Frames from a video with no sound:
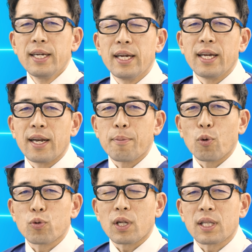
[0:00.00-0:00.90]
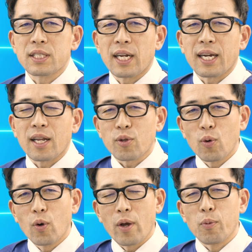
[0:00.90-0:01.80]
えー、レポートだったんじゃないかなと
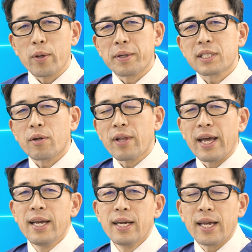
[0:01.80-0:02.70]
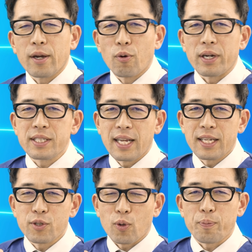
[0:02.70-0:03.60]
思いましたので、えー、今回です
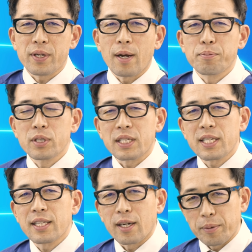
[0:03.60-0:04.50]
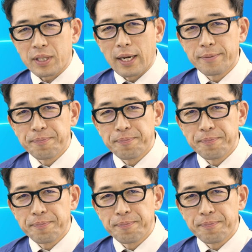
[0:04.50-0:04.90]
ねちょっとピックアップさせていただきました。